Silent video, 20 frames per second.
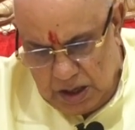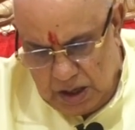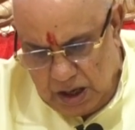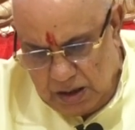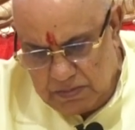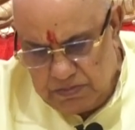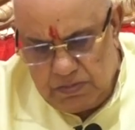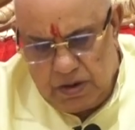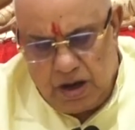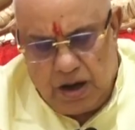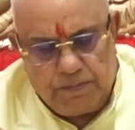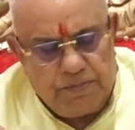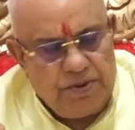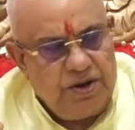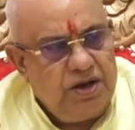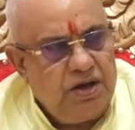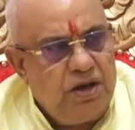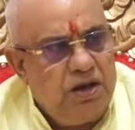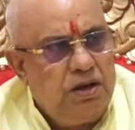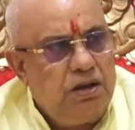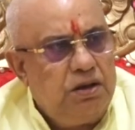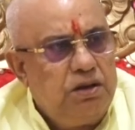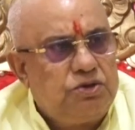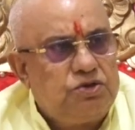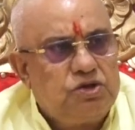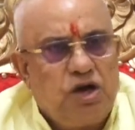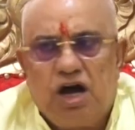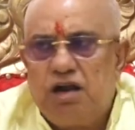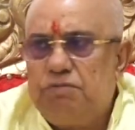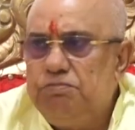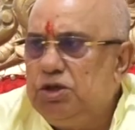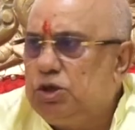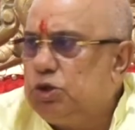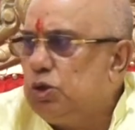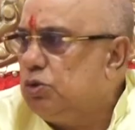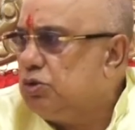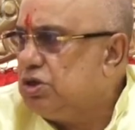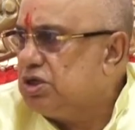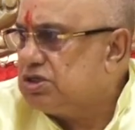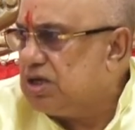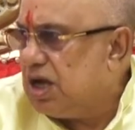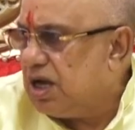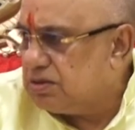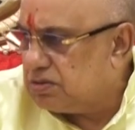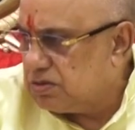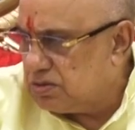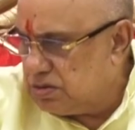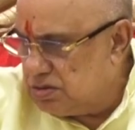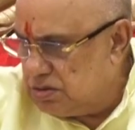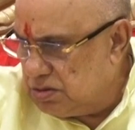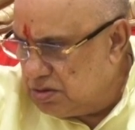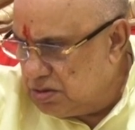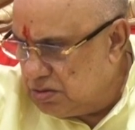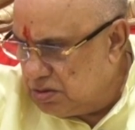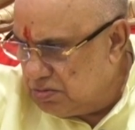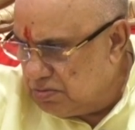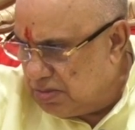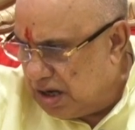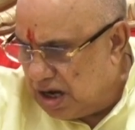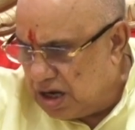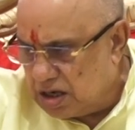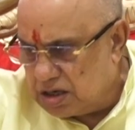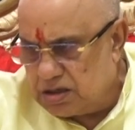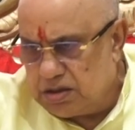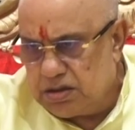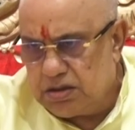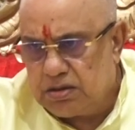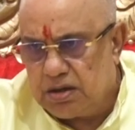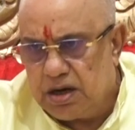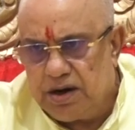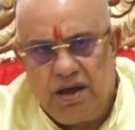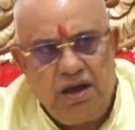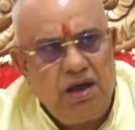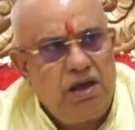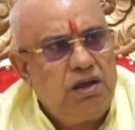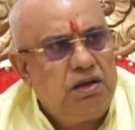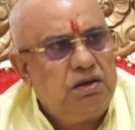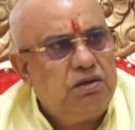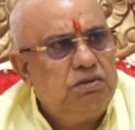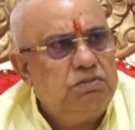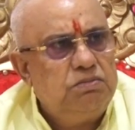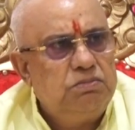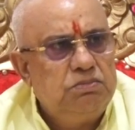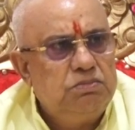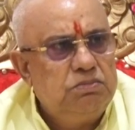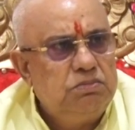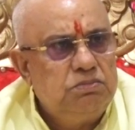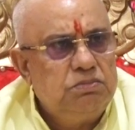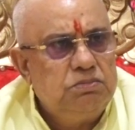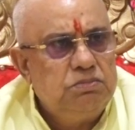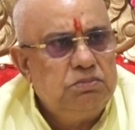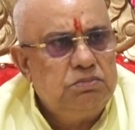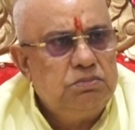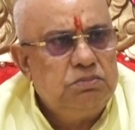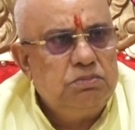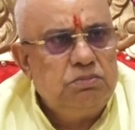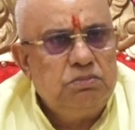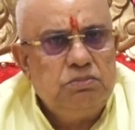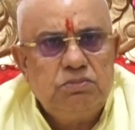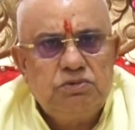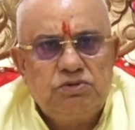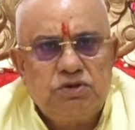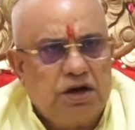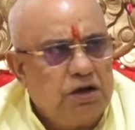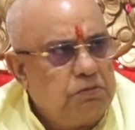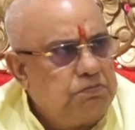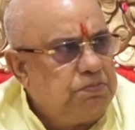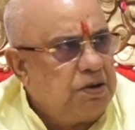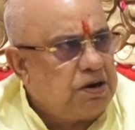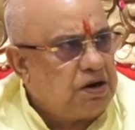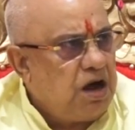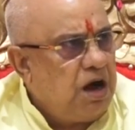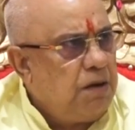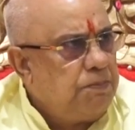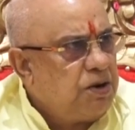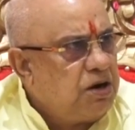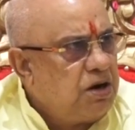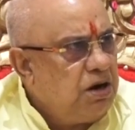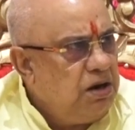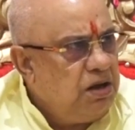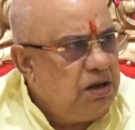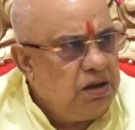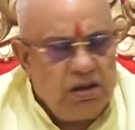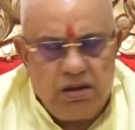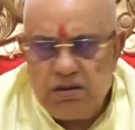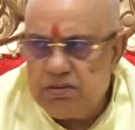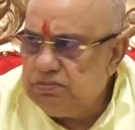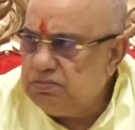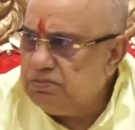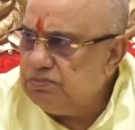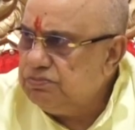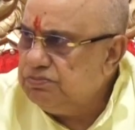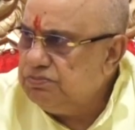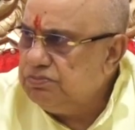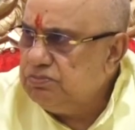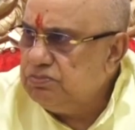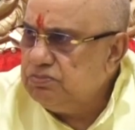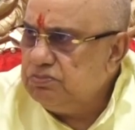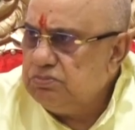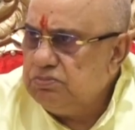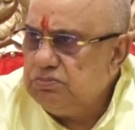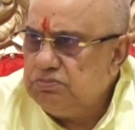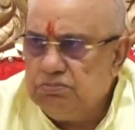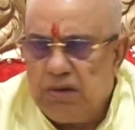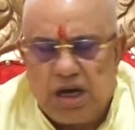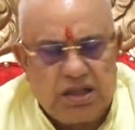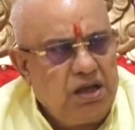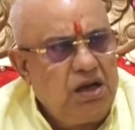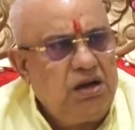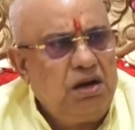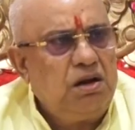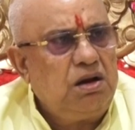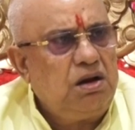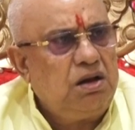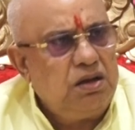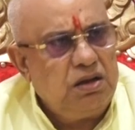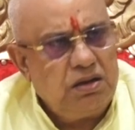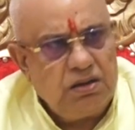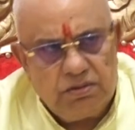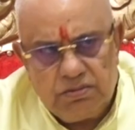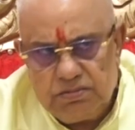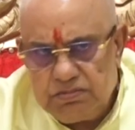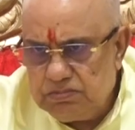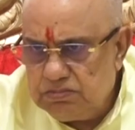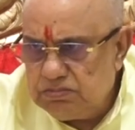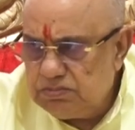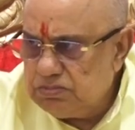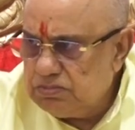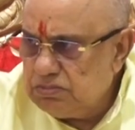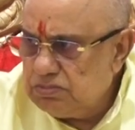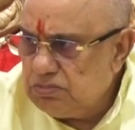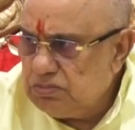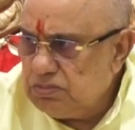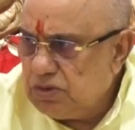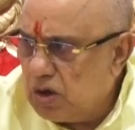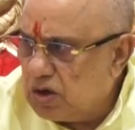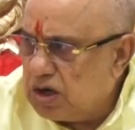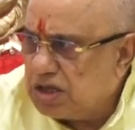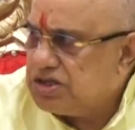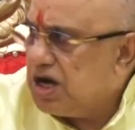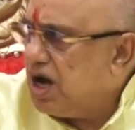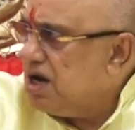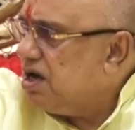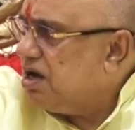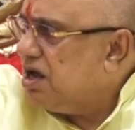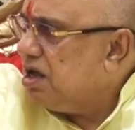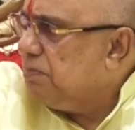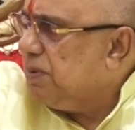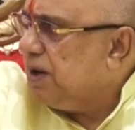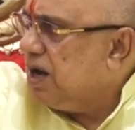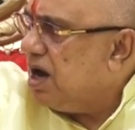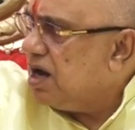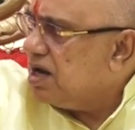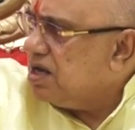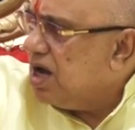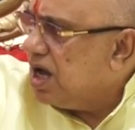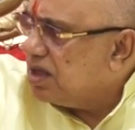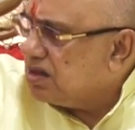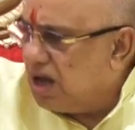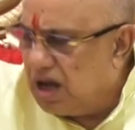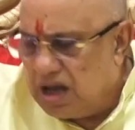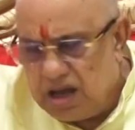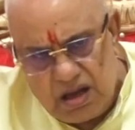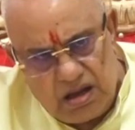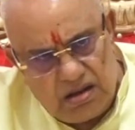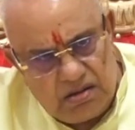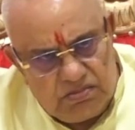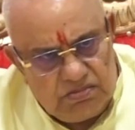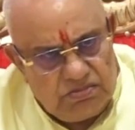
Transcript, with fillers: हम अपने चार मित्रों के साथ बाहर खड़े सड़क पर राह पर खड़े बातें कर रहे हैं और अचानक एक भिखारी आता है